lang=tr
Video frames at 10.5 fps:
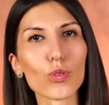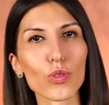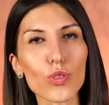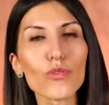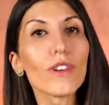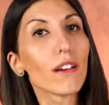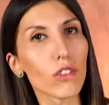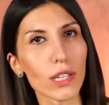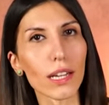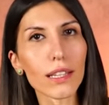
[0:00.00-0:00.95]
oturuyorsun ve
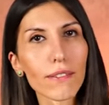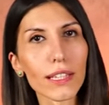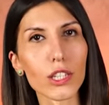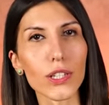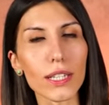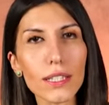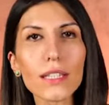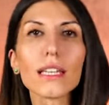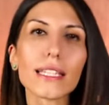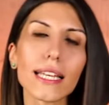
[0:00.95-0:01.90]
Avcılar'da
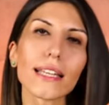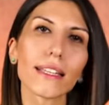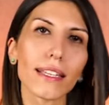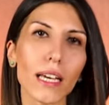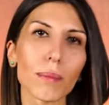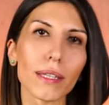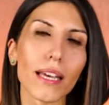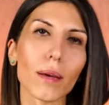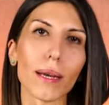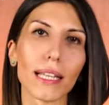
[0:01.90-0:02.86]
evleneceksin. Senden
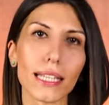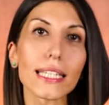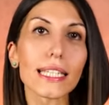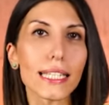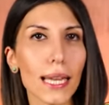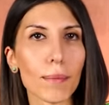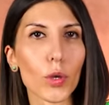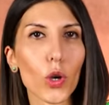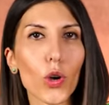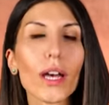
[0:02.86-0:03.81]
ikametgah belgesi
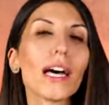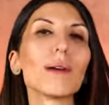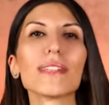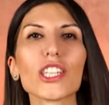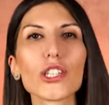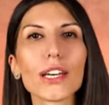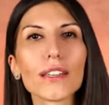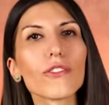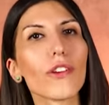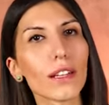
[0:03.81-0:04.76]
istenmiyor. Ama
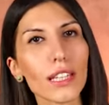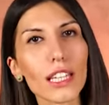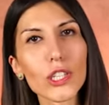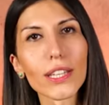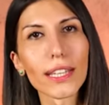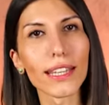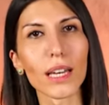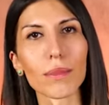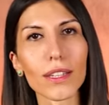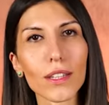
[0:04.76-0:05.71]
nişanlın farklı ilçede
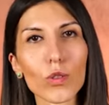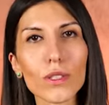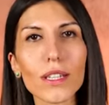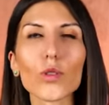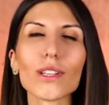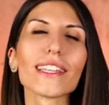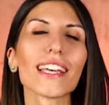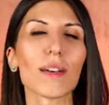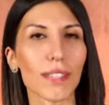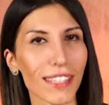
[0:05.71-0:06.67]
ikamet ediyorsa ondan
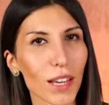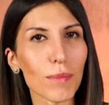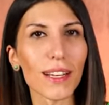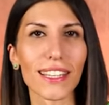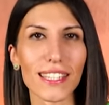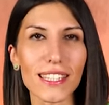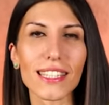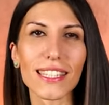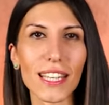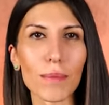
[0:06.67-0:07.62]
ikametgah belgesi
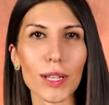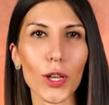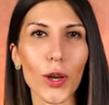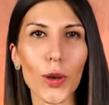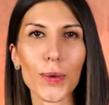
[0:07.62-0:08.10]
istenebiliyor.